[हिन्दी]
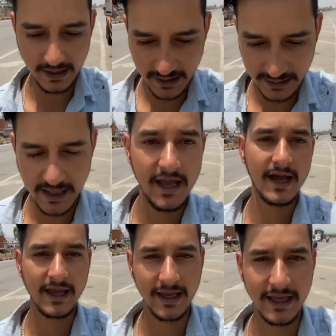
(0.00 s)
निकलते हैं
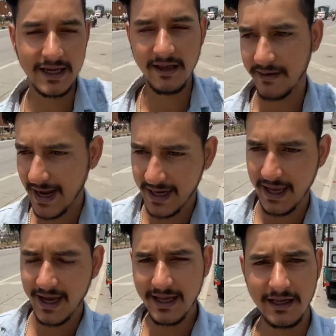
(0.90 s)
आगे के लिए फिर
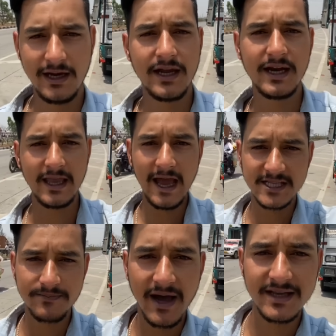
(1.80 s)
आगे कहीं अलीगढ़ के
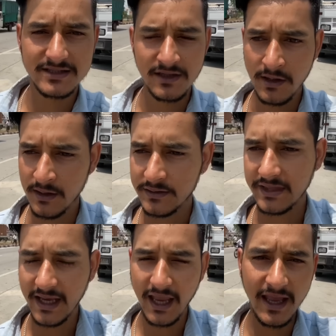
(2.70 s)
आसपास
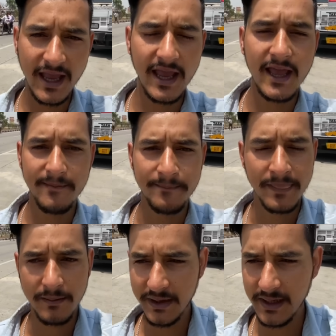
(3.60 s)
देखेंगे
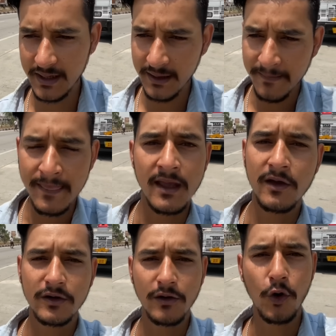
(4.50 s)
भी
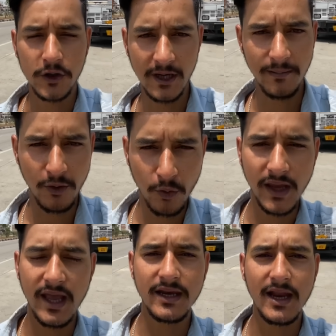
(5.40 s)
होटल पर रुक
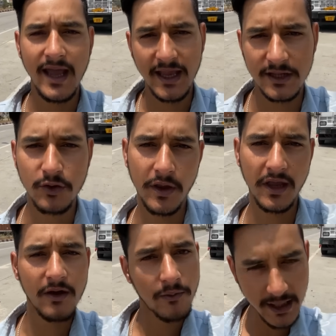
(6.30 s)
के नहाएंगे
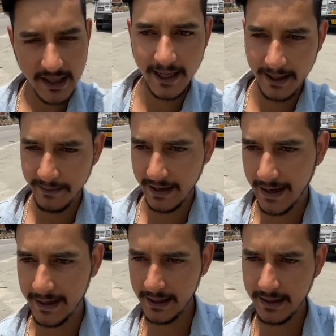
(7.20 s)
धोएंगे वहीं खाना भी
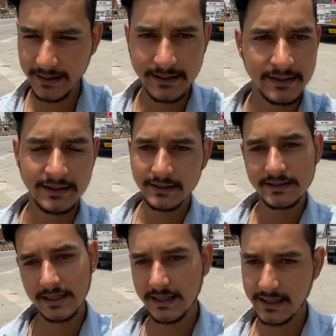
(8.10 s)
खाएंगे
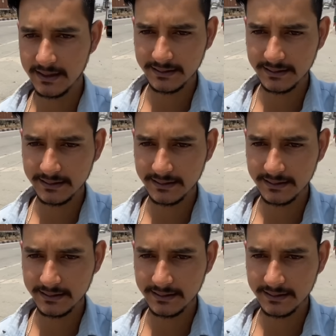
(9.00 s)
चलिए